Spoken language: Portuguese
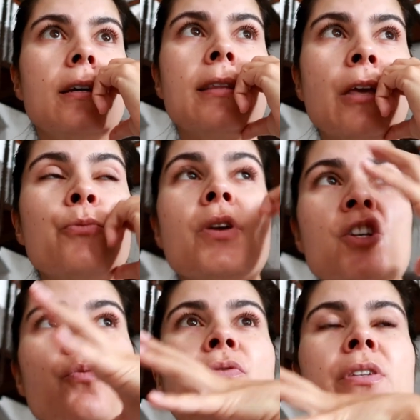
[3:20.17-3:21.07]
Tenho
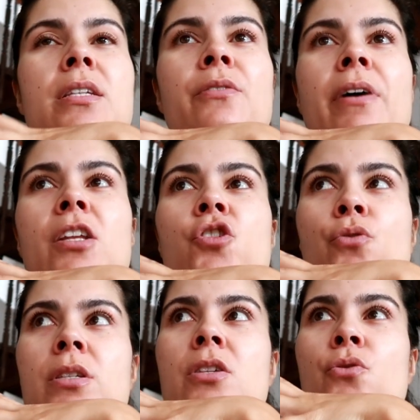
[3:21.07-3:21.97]
mesmo que fazer várias
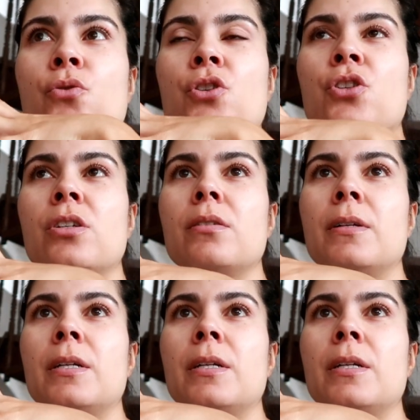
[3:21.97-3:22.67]
coisas hoje